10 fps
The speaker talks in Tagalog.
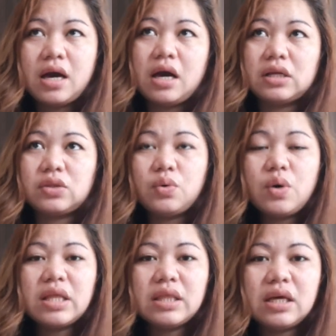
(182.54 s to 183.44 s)
uh,
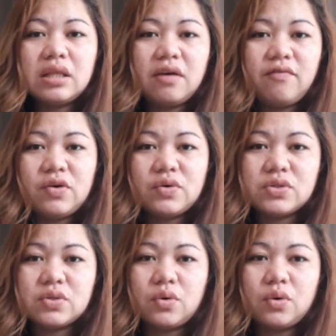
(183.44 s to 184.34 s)
ah, 200 reviews.
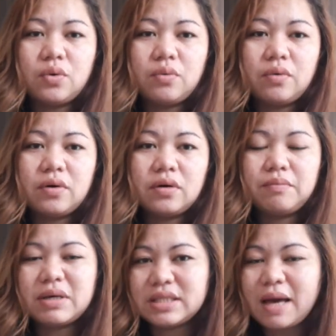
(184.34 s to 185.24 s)
So,
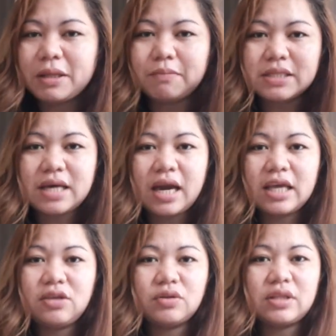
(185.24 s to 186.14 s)
ba dapat
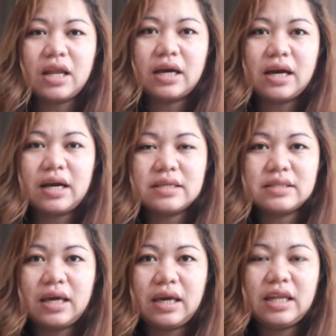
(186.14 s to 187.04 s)
basahin niyo talaga kasi
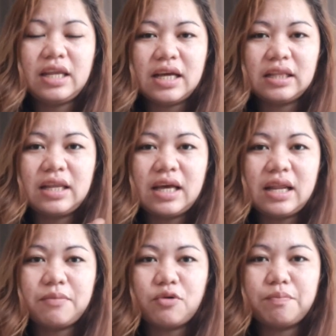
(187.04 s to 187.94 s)
hindi natin
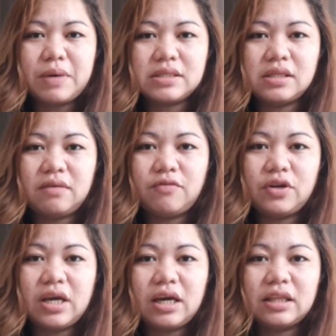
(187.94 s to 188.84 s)
alam kung positive or
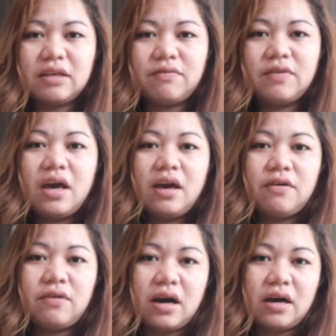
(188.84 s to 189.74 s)
negative
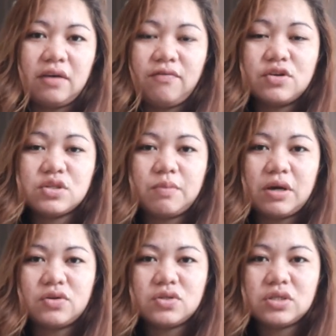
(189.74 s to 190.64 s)
uh, reviews ba
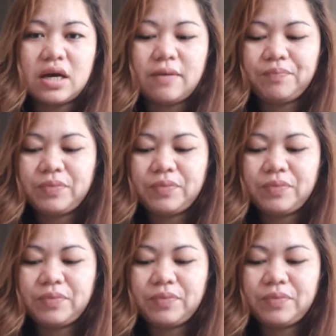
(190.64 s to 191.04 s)
yun siya.